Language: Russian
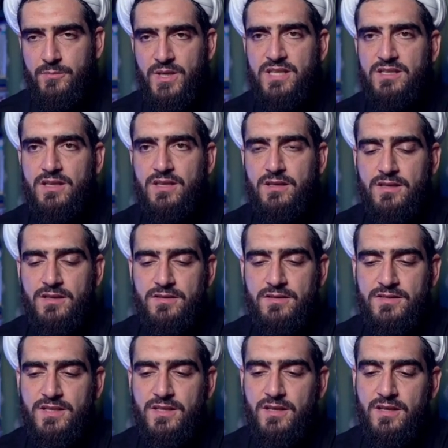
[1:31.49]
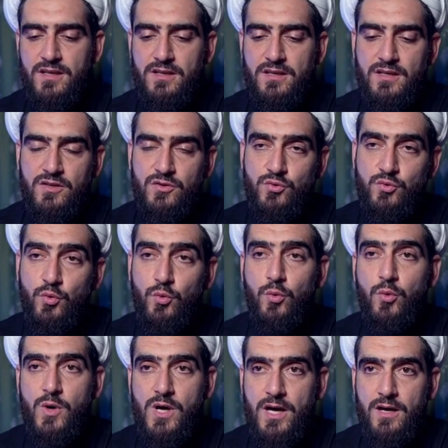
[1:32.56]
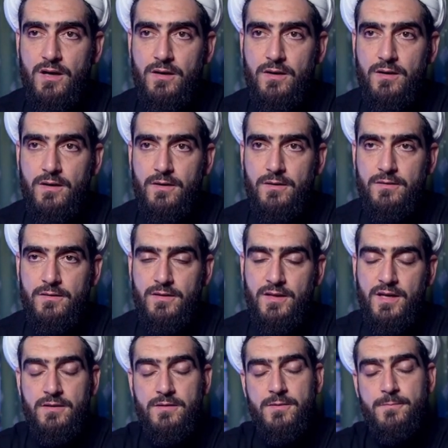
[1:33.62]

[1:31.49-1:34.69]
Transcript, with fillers: это дело духа. Да?